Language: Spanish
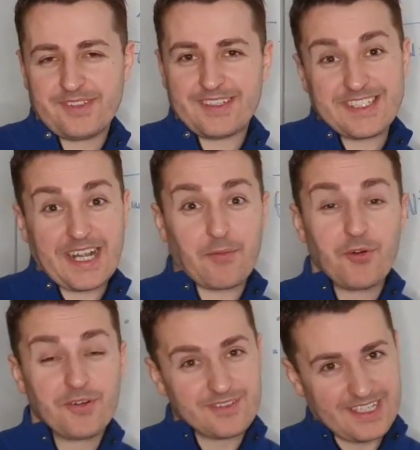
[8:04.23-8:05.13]
que se
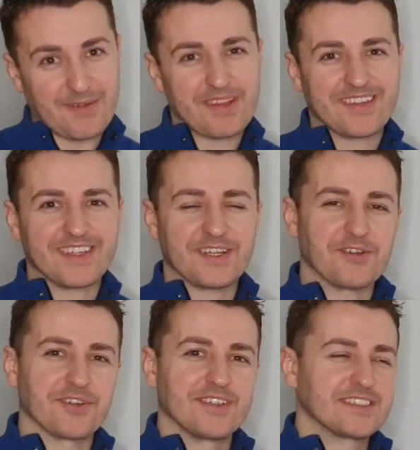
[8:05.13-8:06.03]
acabó en la vida
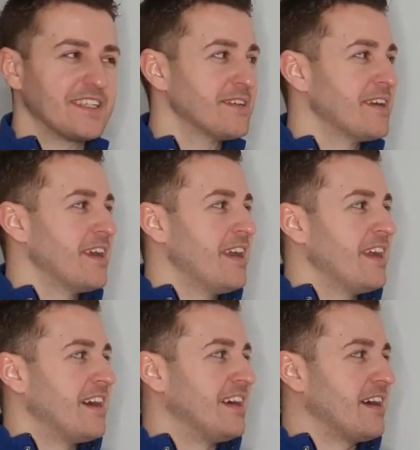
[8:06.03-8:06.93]
anterior, ¿sí?
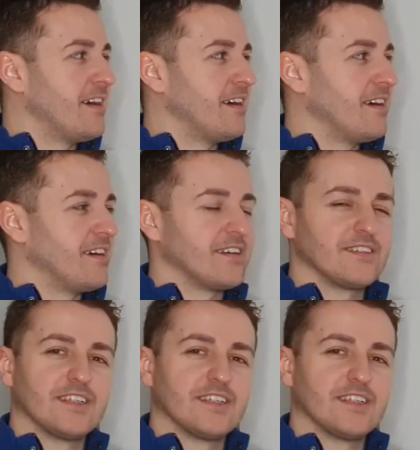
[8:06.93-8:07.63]
Eh,